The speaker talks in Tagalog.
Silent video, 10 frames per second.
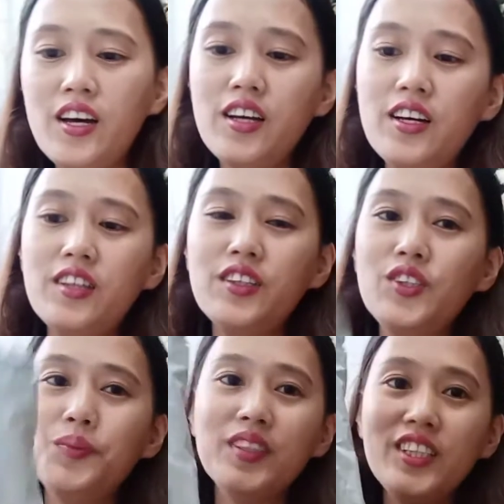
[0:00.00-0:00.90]
Uh,
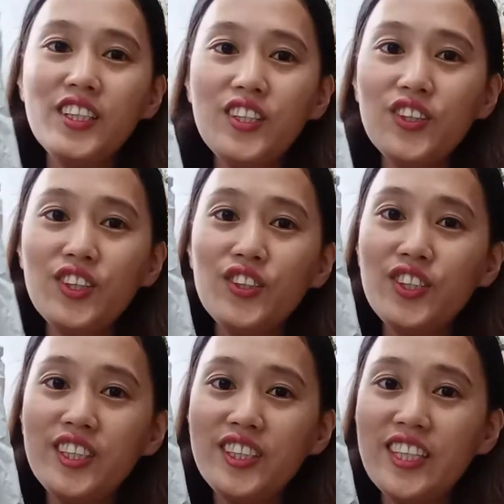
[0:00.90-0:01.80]
dumating na yung
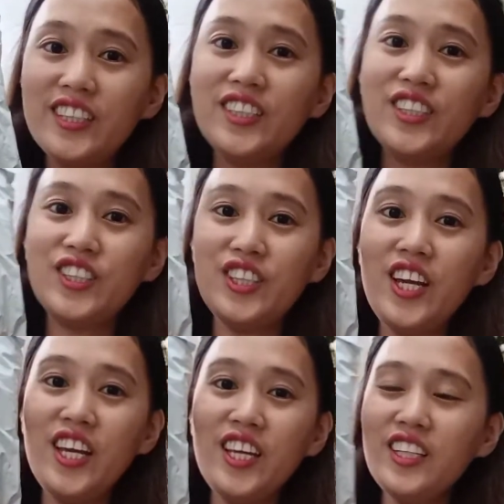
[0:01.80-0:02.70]
in-order natin sa
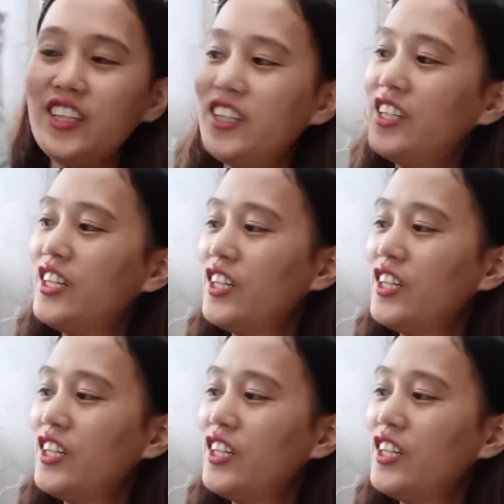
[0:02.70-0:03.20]
Shane.